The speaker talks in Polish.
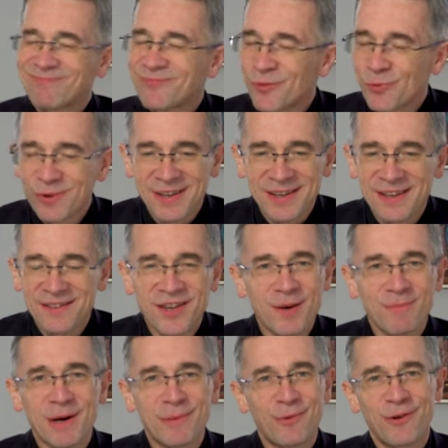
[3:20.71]
w ogóle
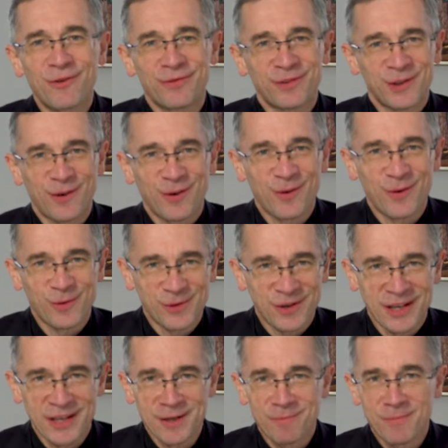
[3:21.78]
nie ma mowy o
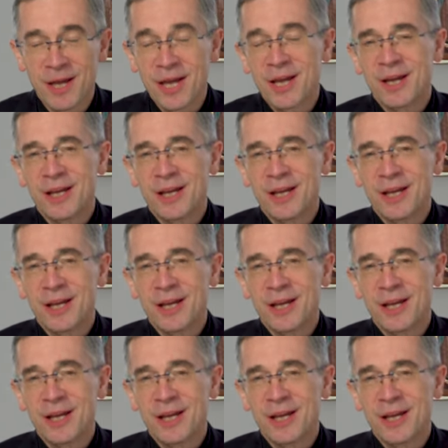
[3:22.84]
żadnym,